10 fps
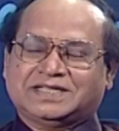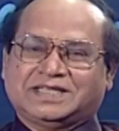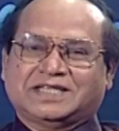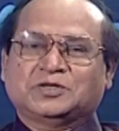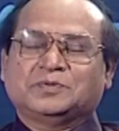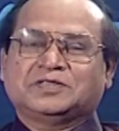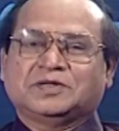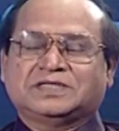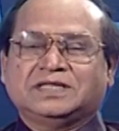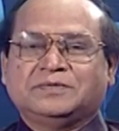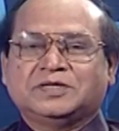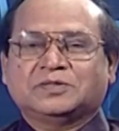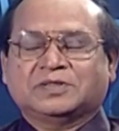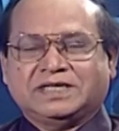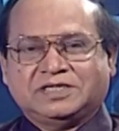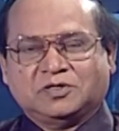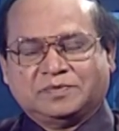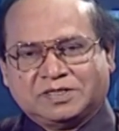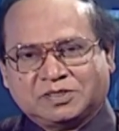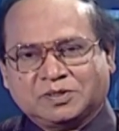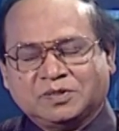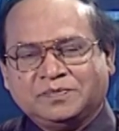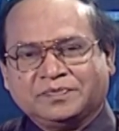সাথে আজকে উপস্থিত হয়েছেন বিশিষ্ট কিডনি রোগ বিশেষজ্ঞ